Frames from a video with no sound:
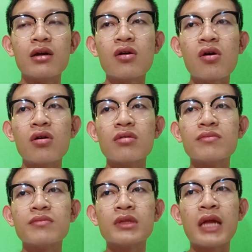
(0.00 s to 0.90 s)
ก็
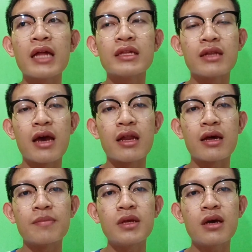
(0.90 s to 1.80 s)
น่าเสียดายนะ
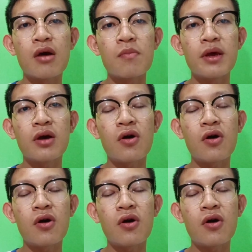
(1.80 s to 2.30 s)
ครับที่เขาไม่